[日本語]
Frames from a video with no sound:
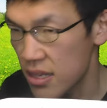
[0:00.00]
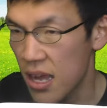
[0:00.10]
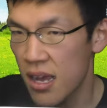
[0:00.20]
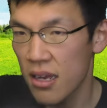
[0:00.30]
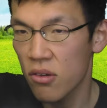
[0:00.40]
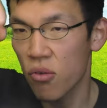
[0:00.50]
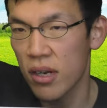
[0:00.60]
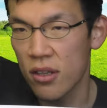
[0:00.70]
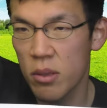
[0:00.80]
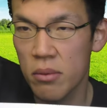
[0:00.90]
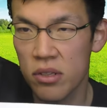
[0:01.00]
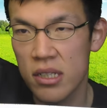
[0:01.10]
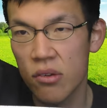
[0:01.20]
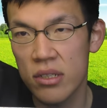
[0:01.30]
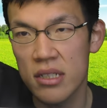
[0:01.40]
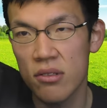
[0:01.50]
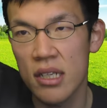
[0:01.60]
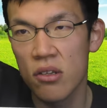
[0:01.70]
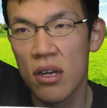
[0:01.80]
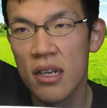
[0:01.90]
ね今回飲み物として用意したこち
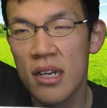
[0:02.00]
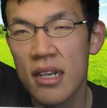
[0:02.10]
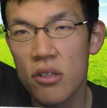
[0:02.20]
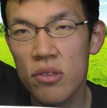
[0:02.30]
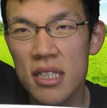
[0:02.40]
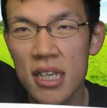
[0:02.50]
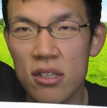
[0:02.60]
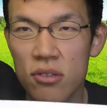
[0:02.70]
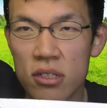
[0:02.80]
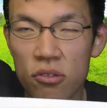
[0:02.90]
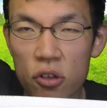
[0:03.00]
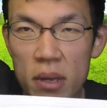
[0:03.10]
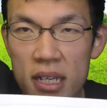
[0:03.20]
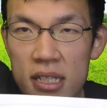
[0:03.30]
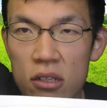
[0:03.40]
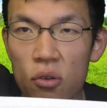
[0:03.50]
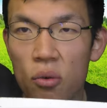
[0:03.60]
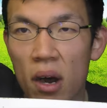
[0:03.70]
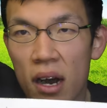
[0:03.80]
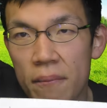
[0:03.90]
らの栃木とちおとめいち
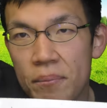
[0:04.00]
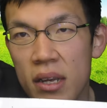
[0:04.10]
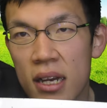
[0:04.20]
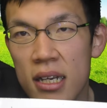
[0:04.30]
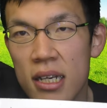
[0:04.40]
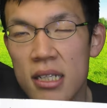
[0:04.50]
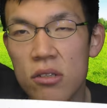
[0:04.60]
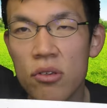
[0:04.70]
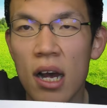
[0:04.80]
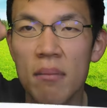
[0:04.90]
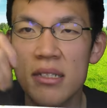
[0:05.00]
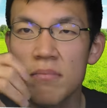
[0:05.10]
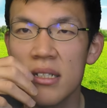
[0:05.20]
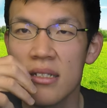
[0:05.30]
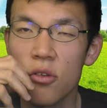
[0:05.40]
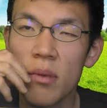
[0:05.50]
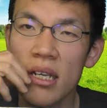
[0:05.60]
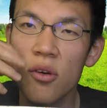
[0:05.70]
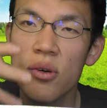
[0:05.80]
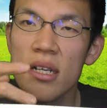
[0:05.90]
ごはいちごの甘酸っぱさそこま
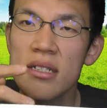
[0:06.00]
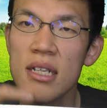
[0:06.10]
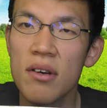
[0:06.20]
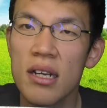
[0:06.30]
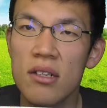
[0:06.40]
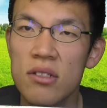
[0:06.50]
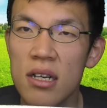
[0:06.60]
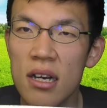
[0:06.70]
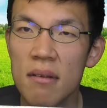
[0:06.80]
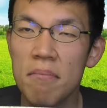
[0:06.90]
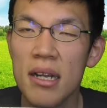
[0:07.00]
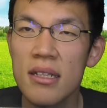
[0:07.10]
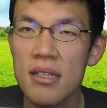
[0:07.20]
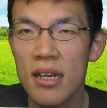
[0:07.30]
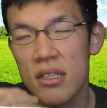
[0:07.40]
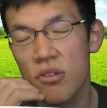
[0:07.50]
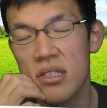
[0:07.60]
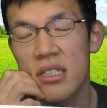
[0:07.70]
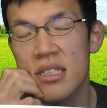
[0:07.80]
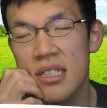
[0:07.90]
で強烈ではなくまったりと
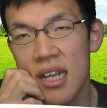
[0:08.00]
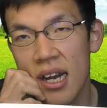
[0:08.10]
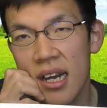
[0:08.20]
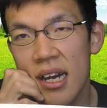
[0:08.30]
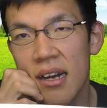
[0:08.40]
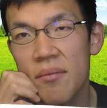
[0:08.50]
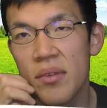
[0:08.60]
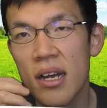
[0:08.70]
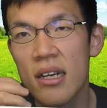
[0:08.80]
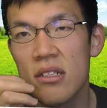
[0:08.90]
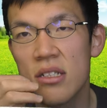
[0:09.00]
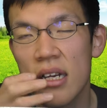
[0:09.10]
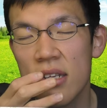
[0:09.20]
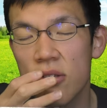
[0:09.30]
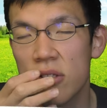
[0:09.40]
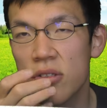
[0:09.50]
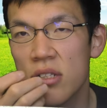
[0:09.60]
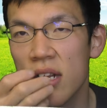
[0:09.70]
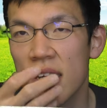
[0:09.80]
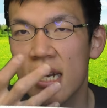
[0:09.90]
しただけど
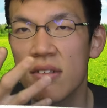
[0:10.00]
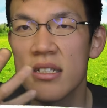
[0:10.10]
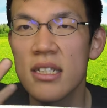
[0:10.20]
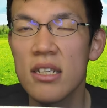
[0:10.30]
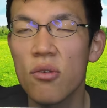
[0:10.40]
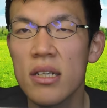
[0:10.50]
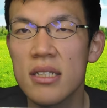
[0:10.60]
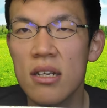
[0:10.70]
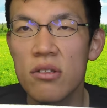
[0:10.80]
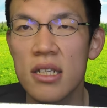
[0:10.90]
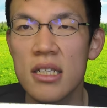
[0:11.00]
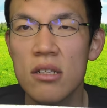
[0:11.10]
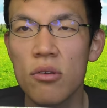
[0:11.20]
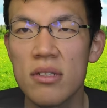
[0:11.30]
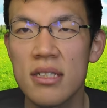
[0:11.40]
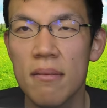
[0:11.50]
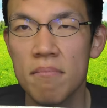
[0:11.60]
口の中で確実に広がってくるいちごの酸